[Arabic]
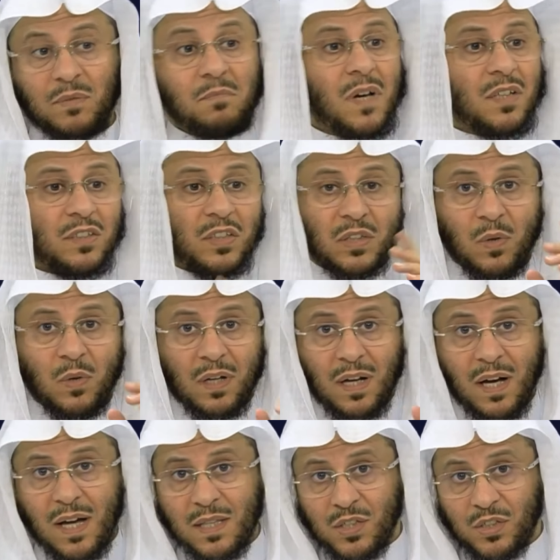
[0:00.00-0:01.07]
ما
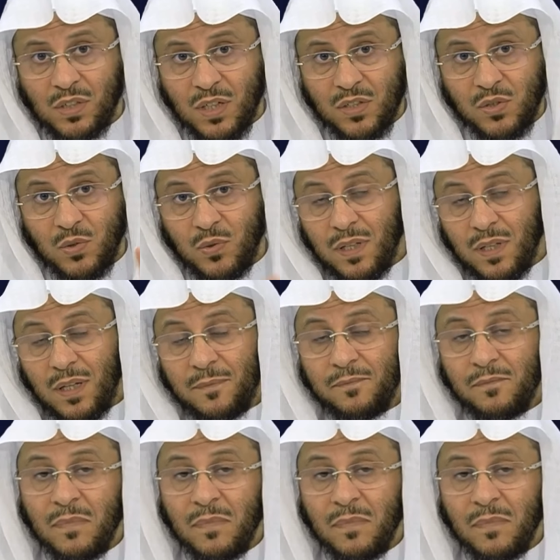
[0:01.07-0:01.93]
تتوقع هذا الشخص يؤذيها